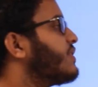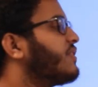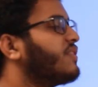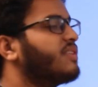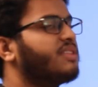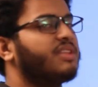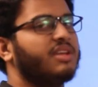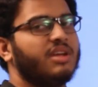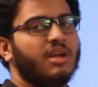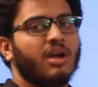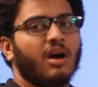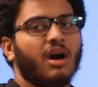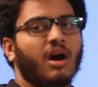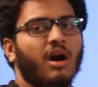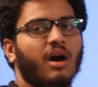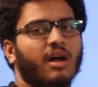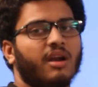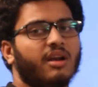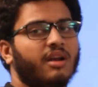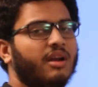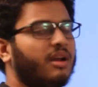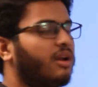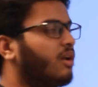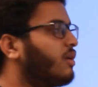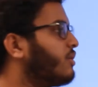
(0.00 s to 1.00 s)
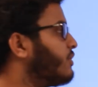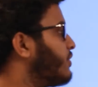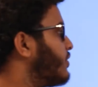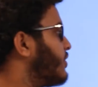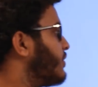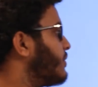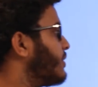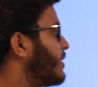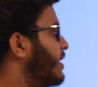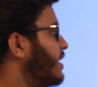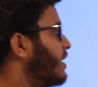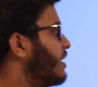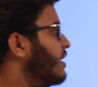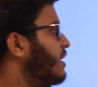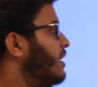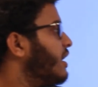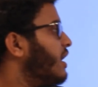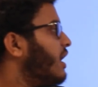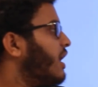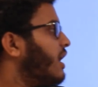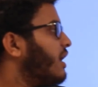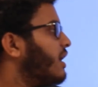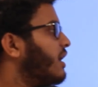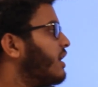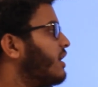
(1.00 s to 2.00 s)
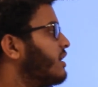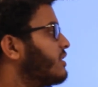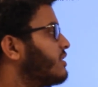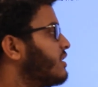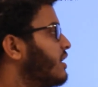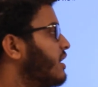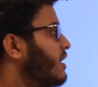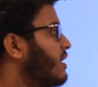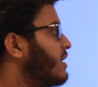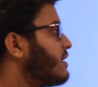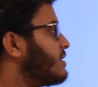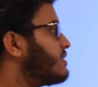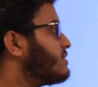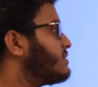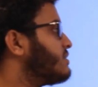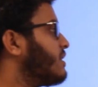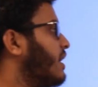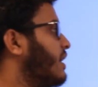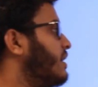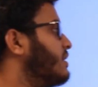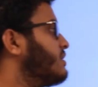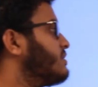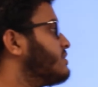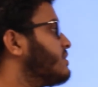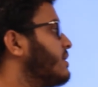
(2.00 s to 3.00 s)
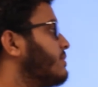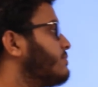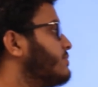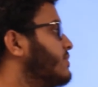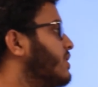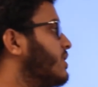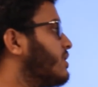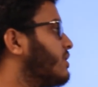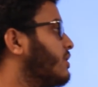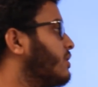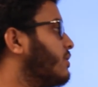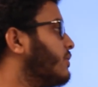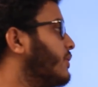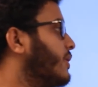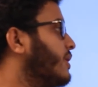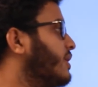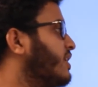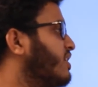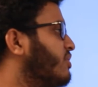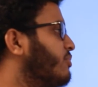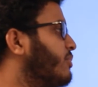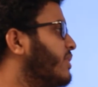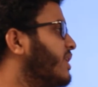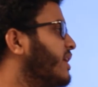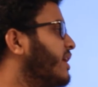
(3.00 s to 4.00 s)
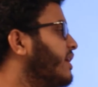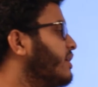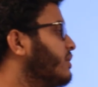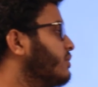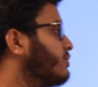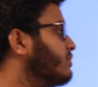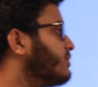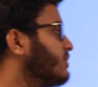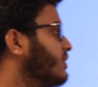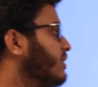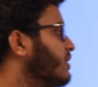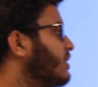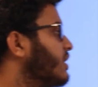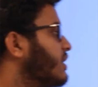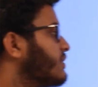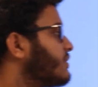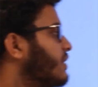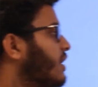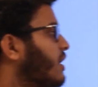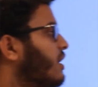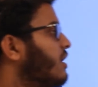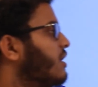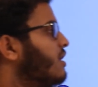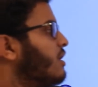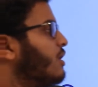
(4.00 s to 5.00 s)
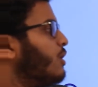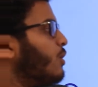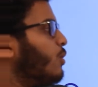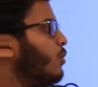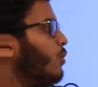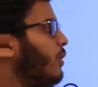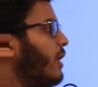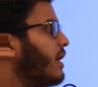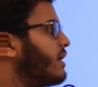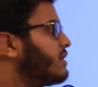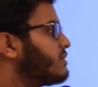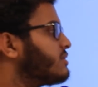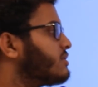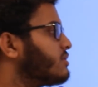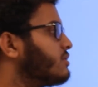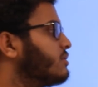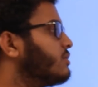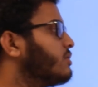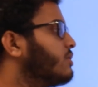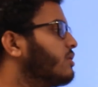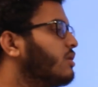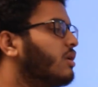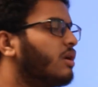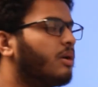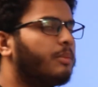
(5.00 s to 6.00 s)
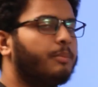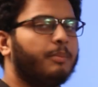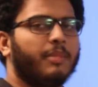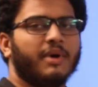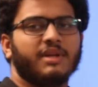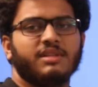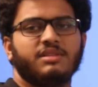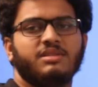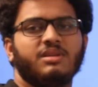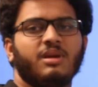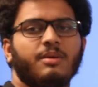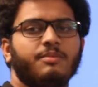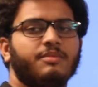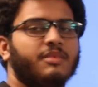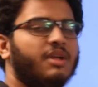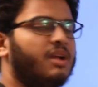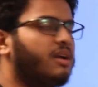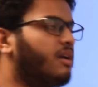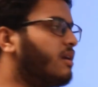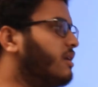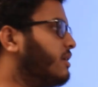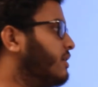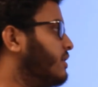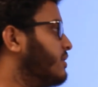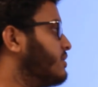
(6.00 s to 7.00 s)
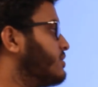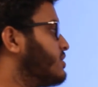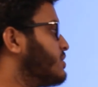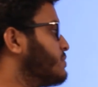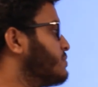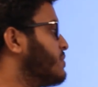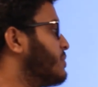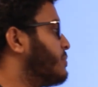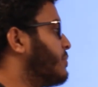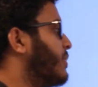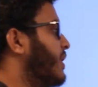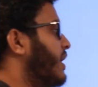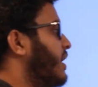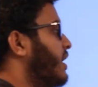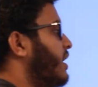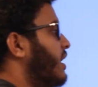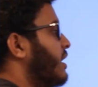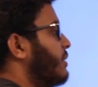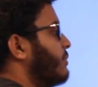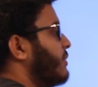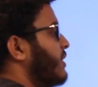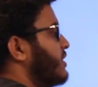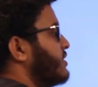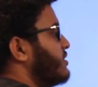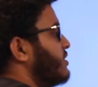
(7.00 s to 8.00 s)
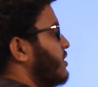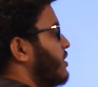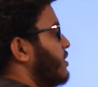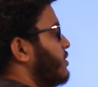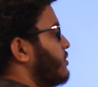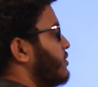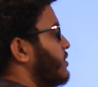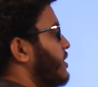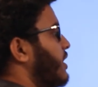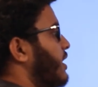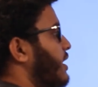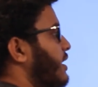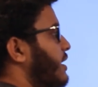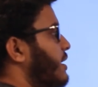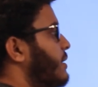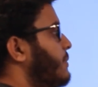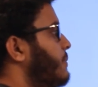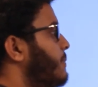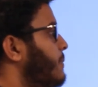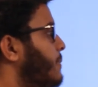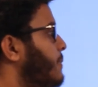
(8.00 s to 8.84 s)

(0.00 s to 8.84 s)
వ్యవధి ఆరు నెలలు ఉంటుంది అర్హత సైన్స్ సబ్జెక్ట్లో ఇంటర్మీడియట్ ఉత్తీర్ణత వయసు పద్దెనిమిది ఏళ్ళ నుంచి ముప్పై ఏళ్ల మధ్యలో ఉండాలి